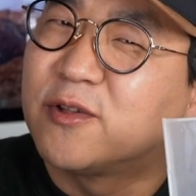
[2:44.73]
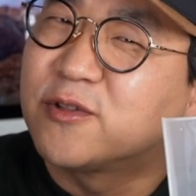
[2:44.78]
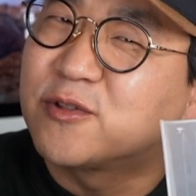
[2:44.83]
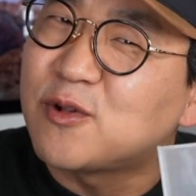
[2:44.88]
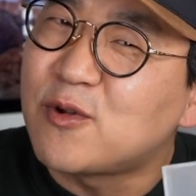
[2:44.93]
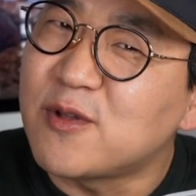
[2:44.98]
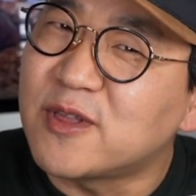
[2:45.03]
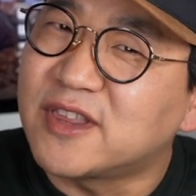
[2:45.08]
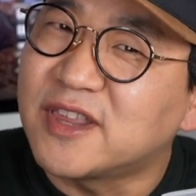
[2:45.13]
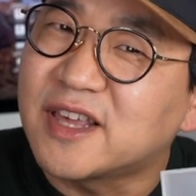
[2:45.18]

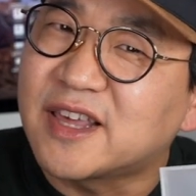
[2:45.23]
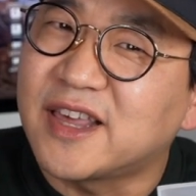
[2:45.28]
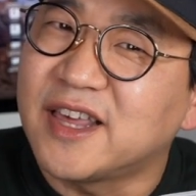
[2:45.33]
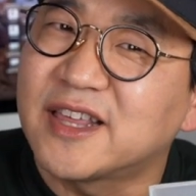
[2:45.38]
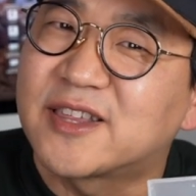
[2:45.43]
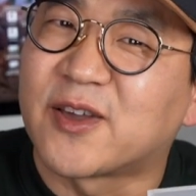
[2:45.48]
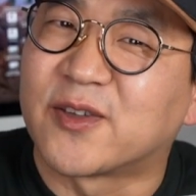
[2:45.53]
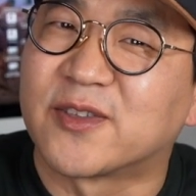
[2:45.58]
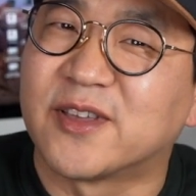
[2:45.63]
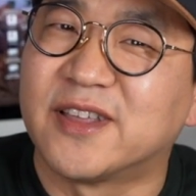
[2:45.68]

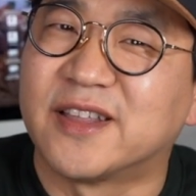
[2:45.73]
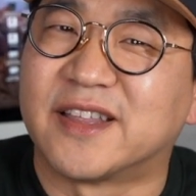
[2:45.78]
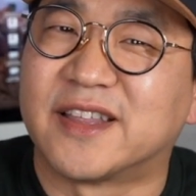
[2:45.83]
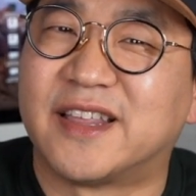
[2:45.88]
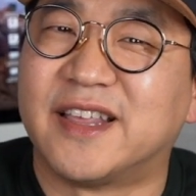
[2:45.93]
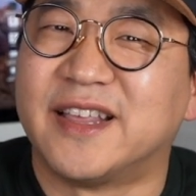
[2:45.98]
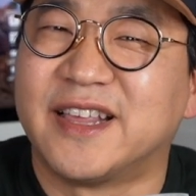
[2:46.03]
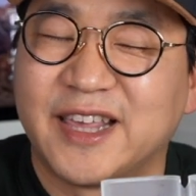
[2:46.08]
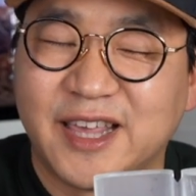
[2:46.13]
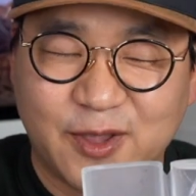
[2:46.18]
솔직히
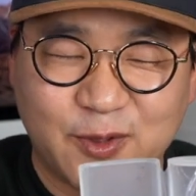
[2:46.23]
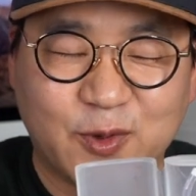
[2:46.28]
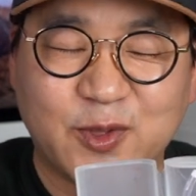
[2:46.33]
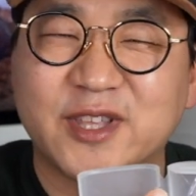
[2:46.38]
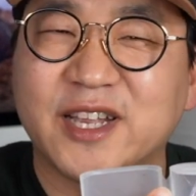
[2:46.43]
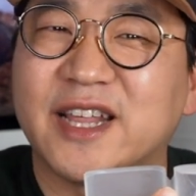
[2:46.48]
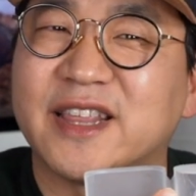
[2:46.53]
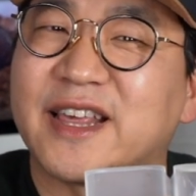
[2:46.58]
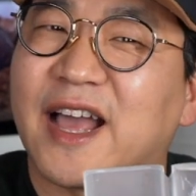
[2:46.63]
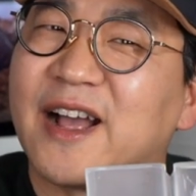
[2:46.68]
저는 이
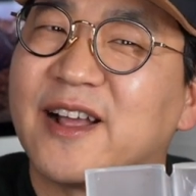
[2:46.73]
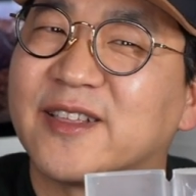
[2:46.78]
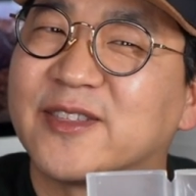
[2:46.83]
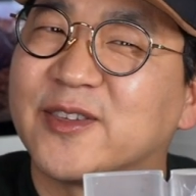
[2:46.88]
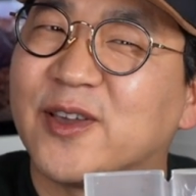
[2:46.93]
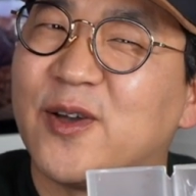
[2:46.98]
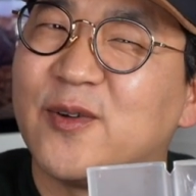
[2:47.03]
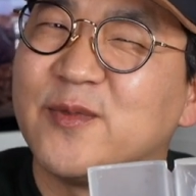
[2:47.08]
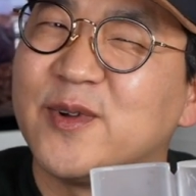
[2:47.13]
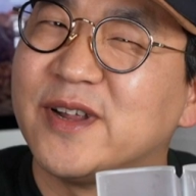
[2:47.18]
노즐의
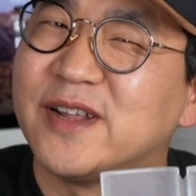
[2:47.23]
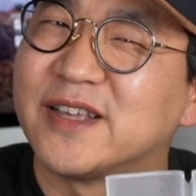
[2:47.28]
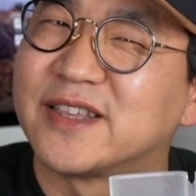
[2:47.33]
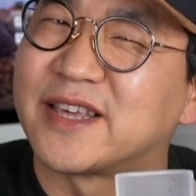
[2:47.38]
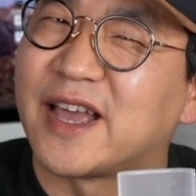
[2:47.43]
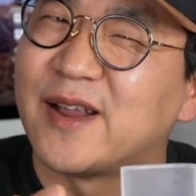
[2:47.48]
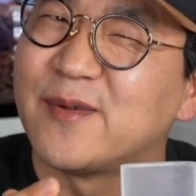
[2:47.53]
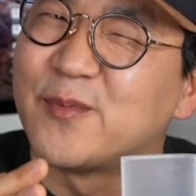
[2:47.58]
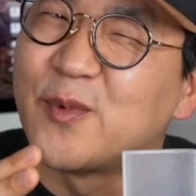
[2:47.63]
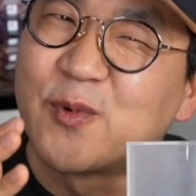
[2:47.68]
장점을
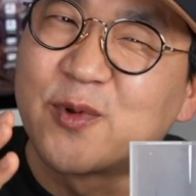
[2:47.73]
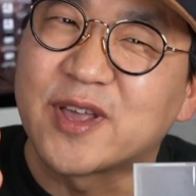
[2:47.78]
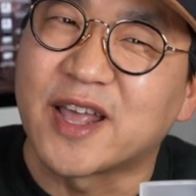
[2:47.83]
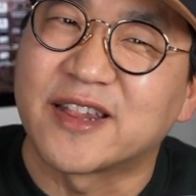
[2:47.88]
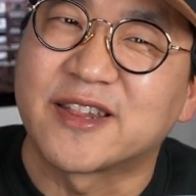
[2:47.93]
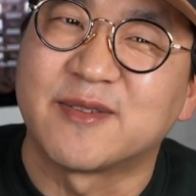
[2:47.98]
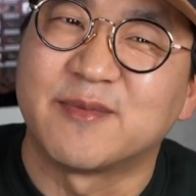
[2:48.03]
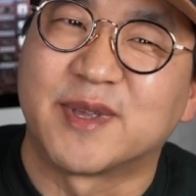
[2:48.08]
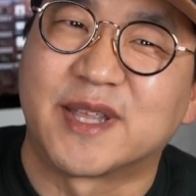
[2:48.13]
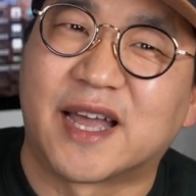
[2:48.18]
잘
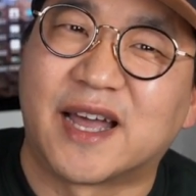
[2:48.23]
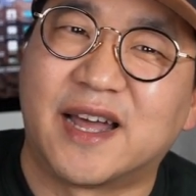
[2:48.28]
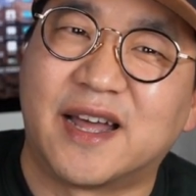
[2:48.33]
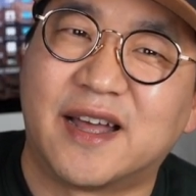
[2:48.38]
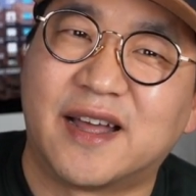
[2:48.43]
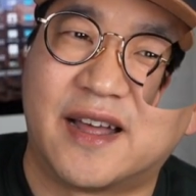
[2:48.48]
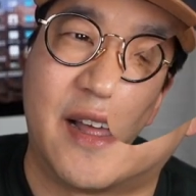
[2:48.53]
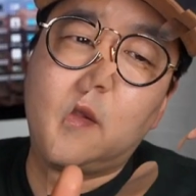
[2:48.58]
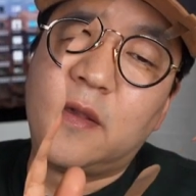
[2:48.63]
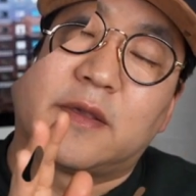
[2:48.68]
모르겠습니다.